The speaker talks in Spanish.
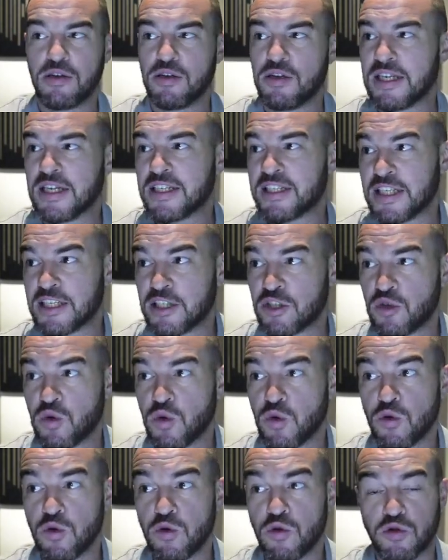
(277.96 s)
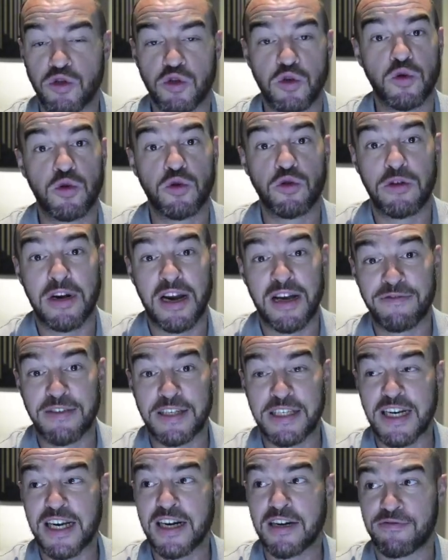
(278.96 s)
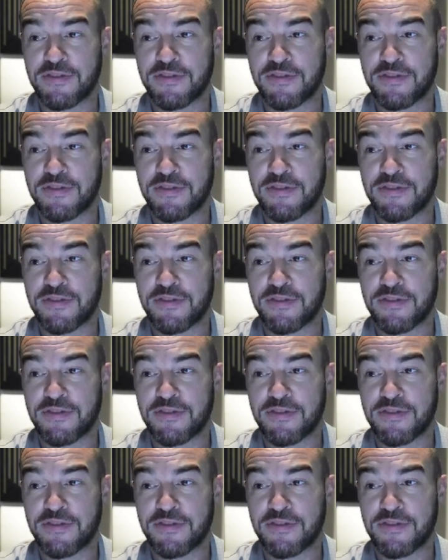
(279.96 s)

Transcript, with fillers: Este es su, su, la final